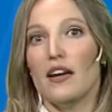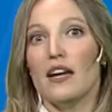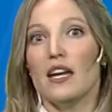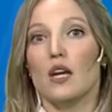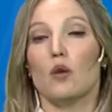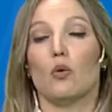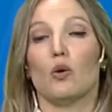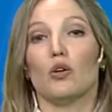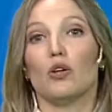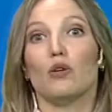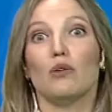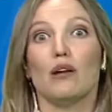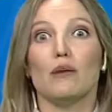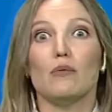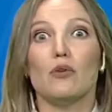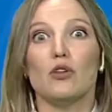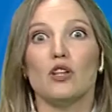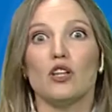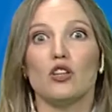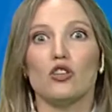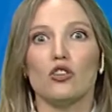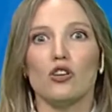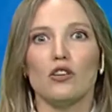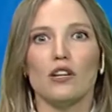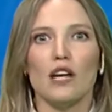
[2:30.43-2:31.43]
Y cuando hablamos de
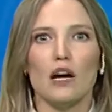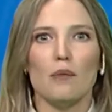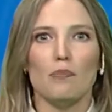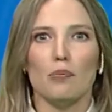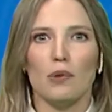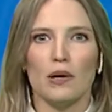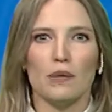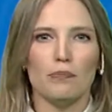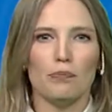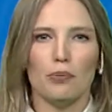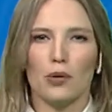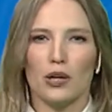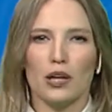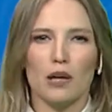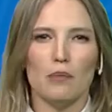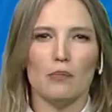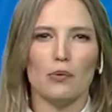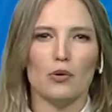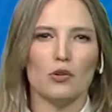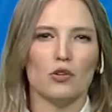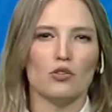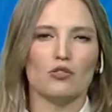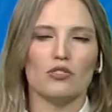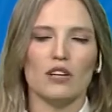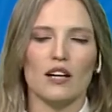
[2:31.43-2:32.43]
historia pueden, por
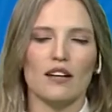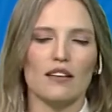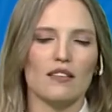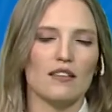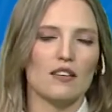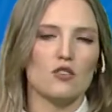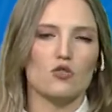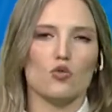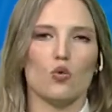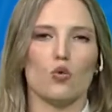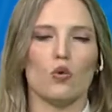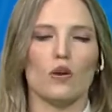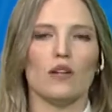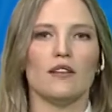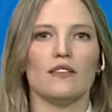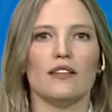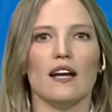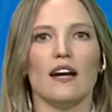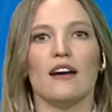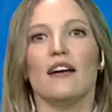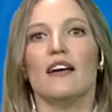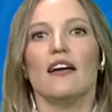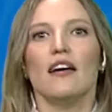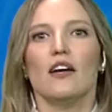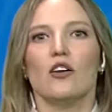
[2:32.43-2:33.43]
ejemplo, contar de su
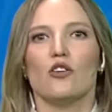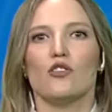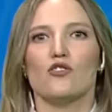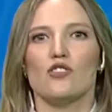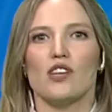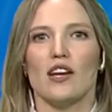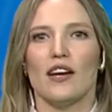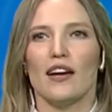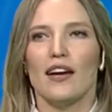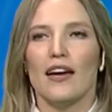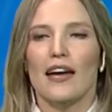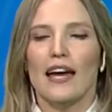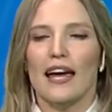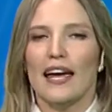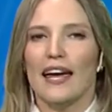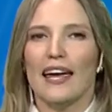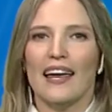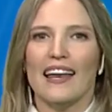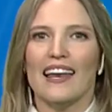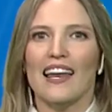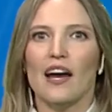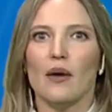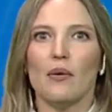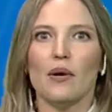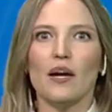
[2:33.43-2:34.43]
cuenta, no sé, eh,
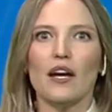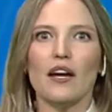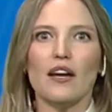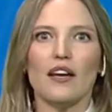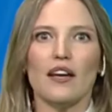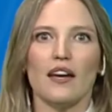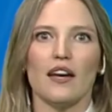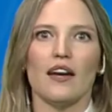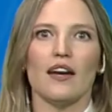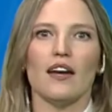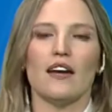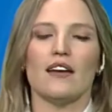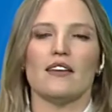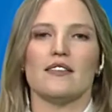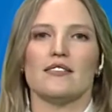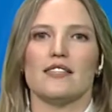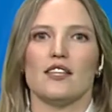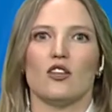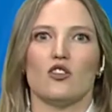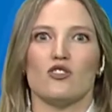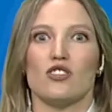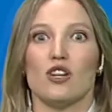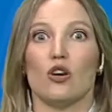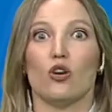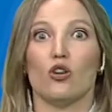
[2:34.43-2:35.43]
la vez que se
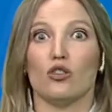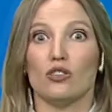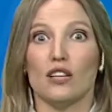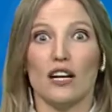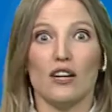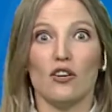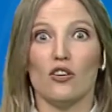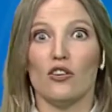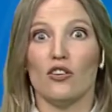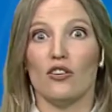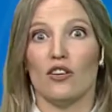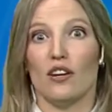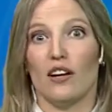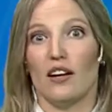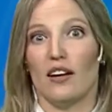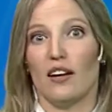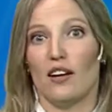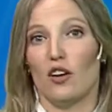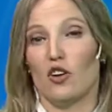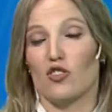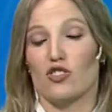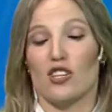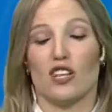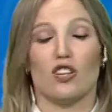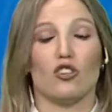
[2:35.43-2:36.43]
nos agotaron eh,
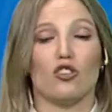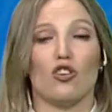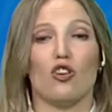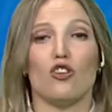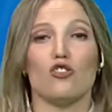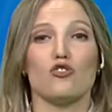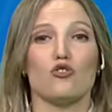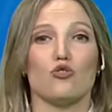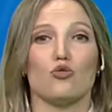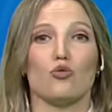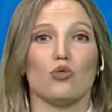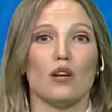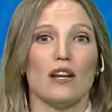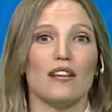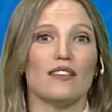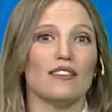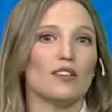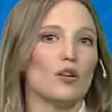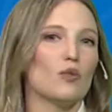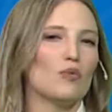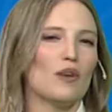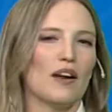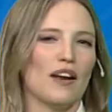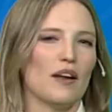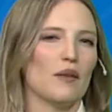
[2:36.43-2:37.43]
los stocks
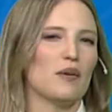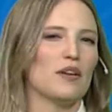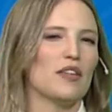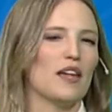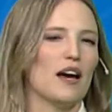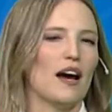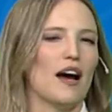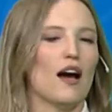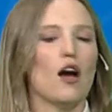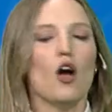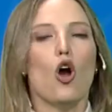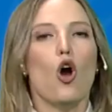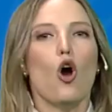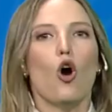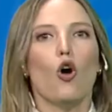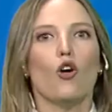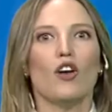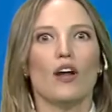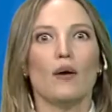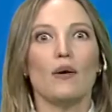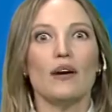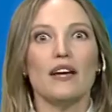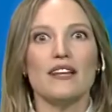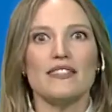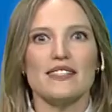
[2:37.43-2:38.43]
durante una Navidad o
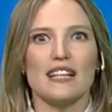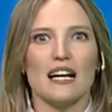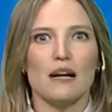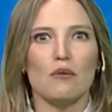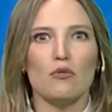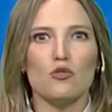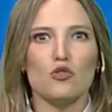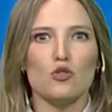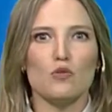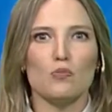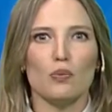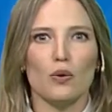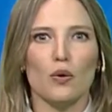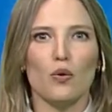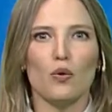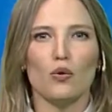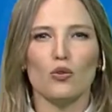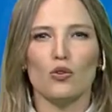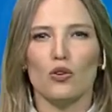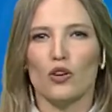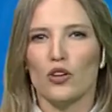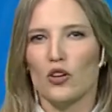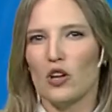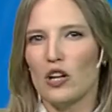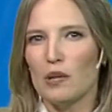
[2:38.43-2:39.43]
la vez que sacamos un
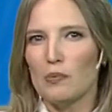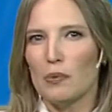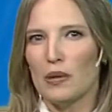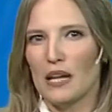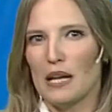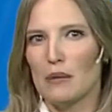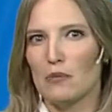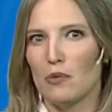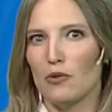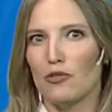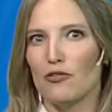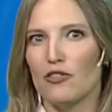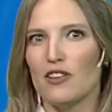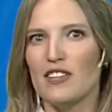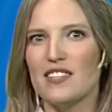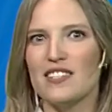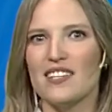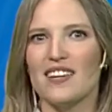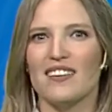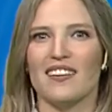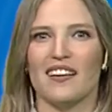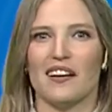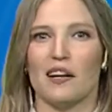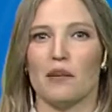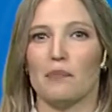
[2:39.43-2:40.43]
producto que no le poníamos ficha
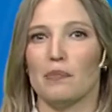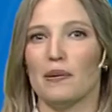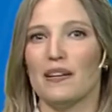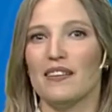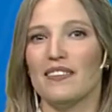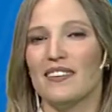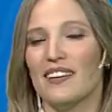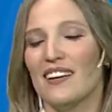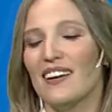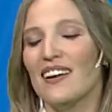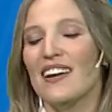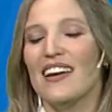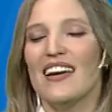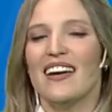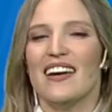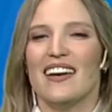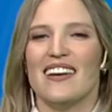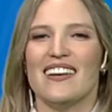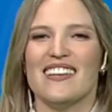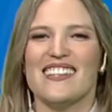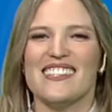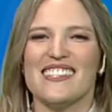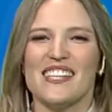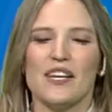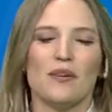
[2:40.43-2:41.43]
y de repente
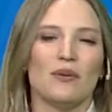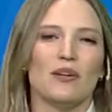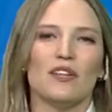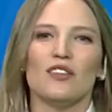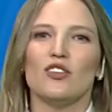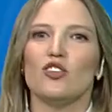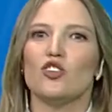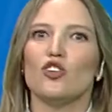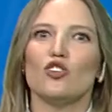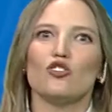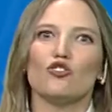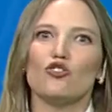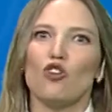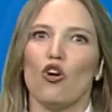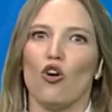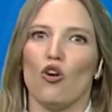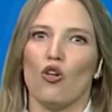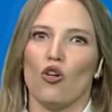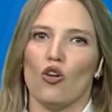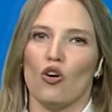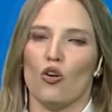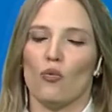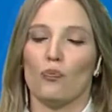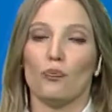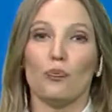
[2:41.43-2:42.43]
se vendió
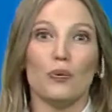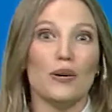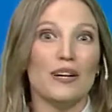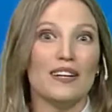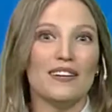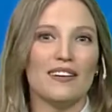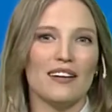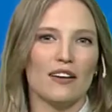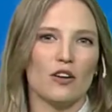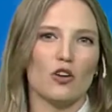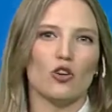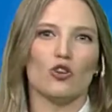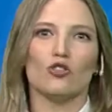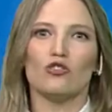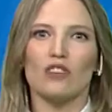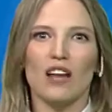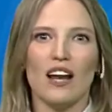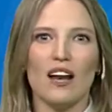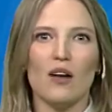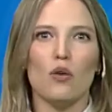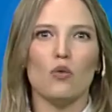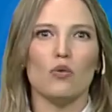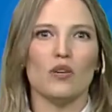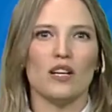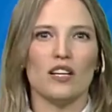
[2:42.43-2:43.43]
todo. Pueden contar
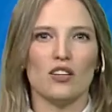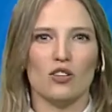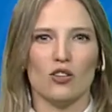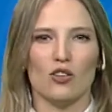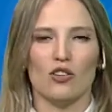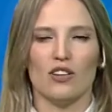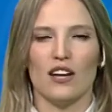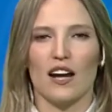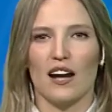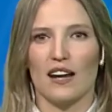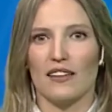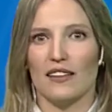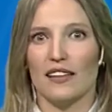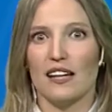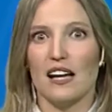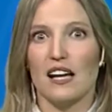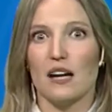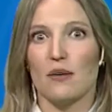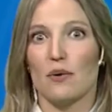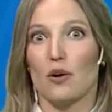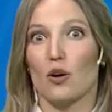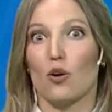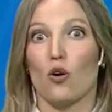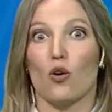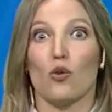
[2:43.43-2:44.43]
alguna historia que tenga que
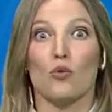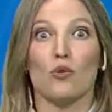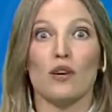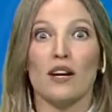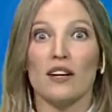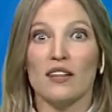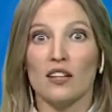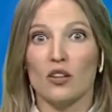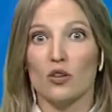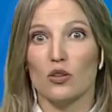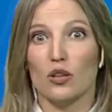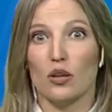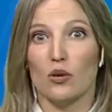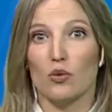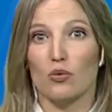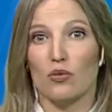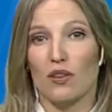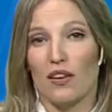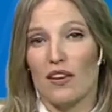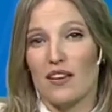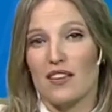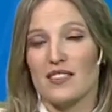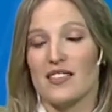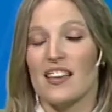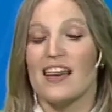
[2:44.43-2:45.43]
ver con una anécdota de
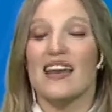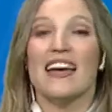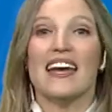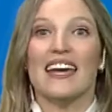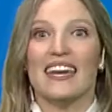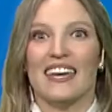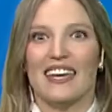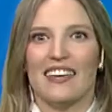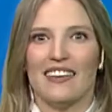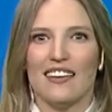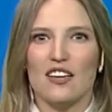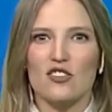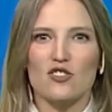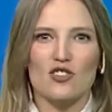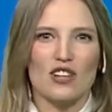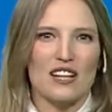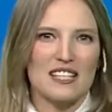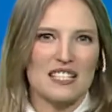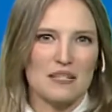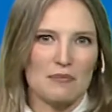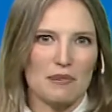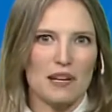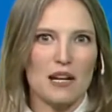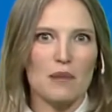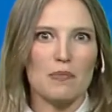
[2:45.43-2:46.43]
ustedes, que de hecho la
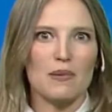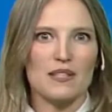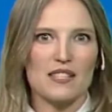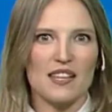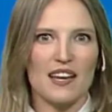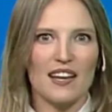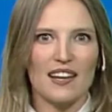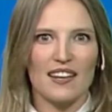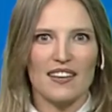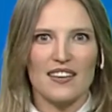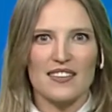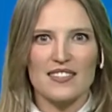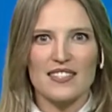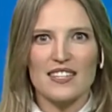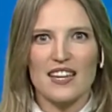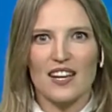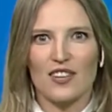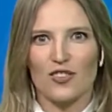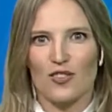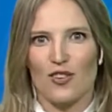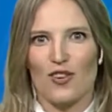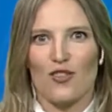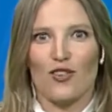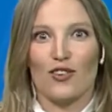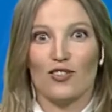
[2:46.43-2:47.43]
semana pasada les decía
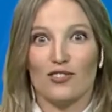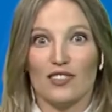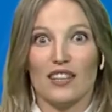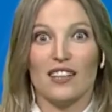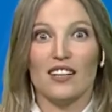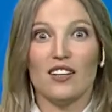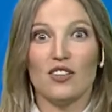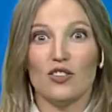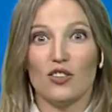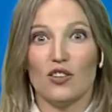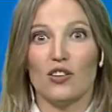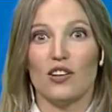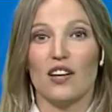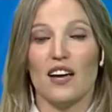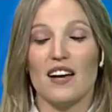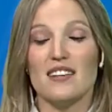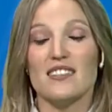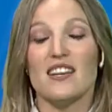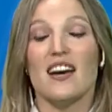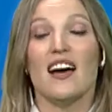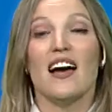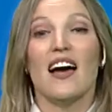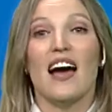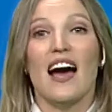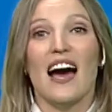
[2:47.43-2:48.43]
esto de contar historias
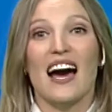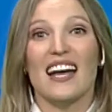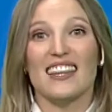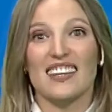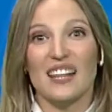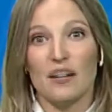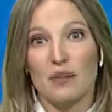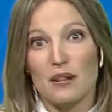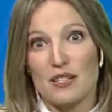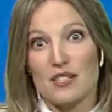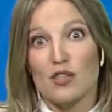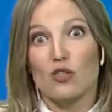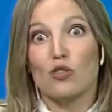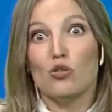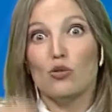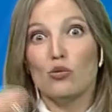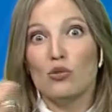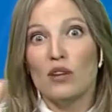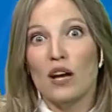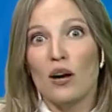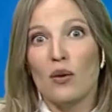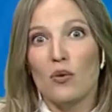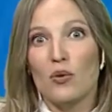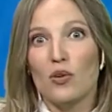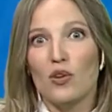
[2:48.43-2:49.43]
a través de
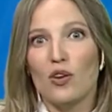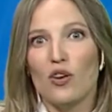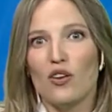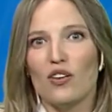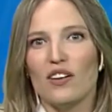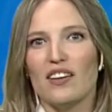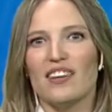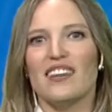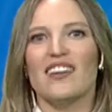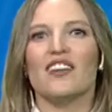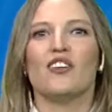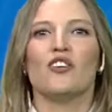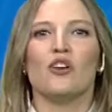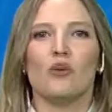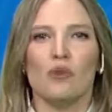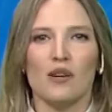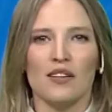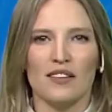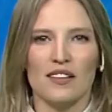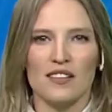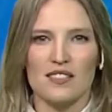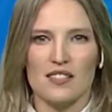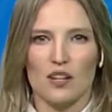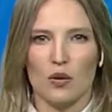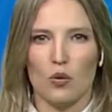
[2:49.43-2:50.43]
un audio y en
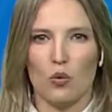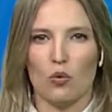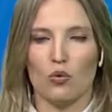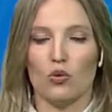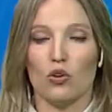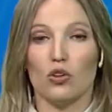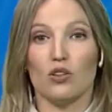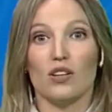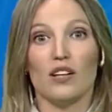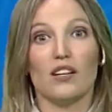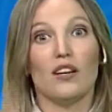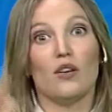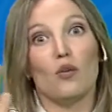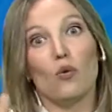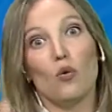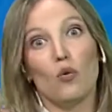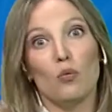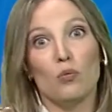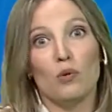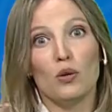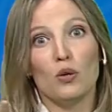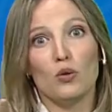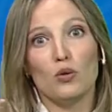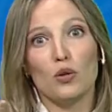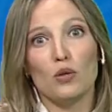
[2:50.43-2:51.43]
90 segundos. Tienen
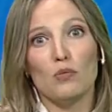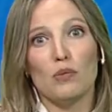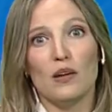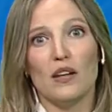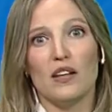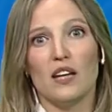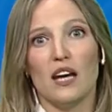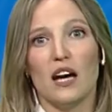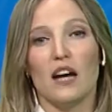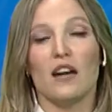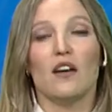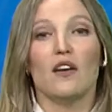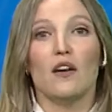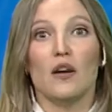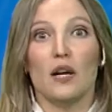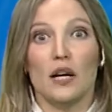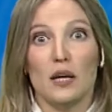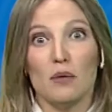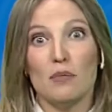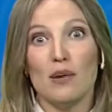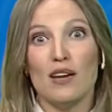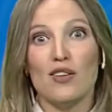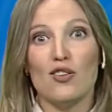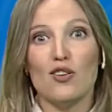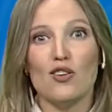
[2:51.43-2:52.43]
un minuto y, media,
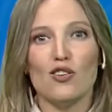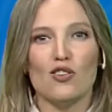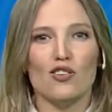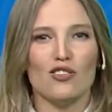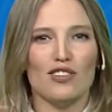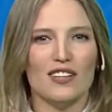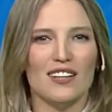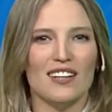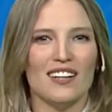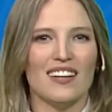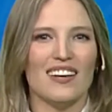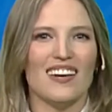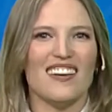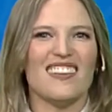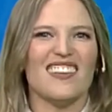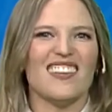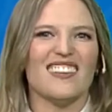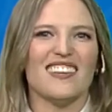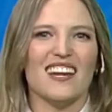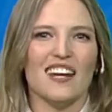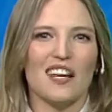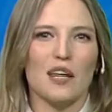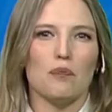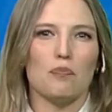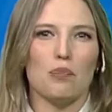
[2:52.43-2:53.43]
y medio, no tienen que
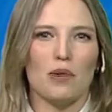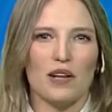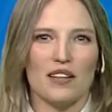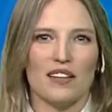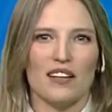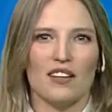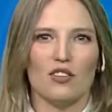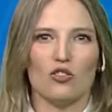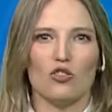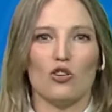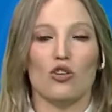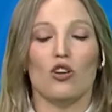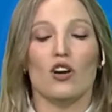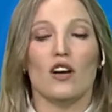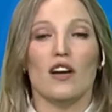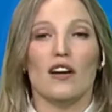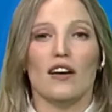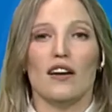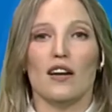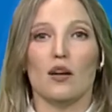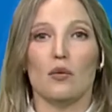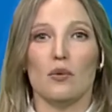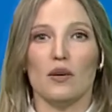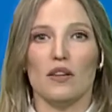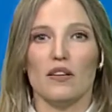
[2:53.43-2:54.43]
editar después tanto
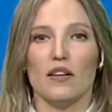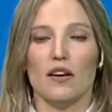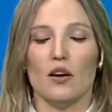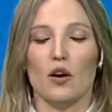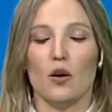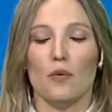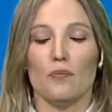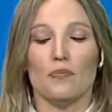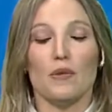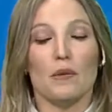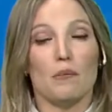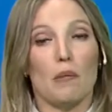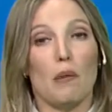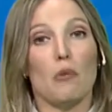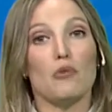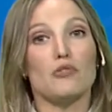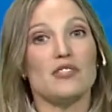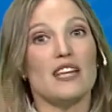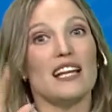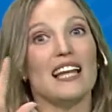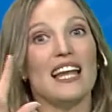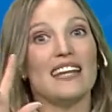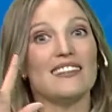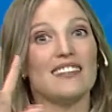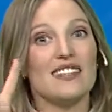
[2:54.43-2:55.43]
el video. Vamos
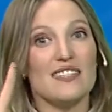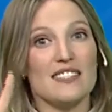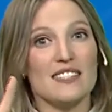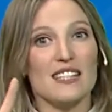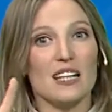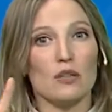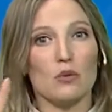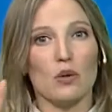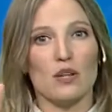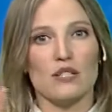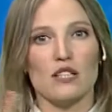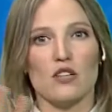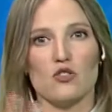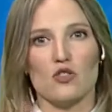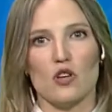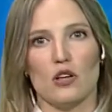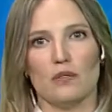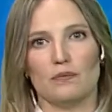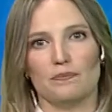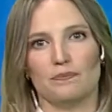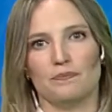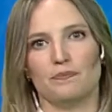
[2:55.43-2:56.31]
a la tercera actualización.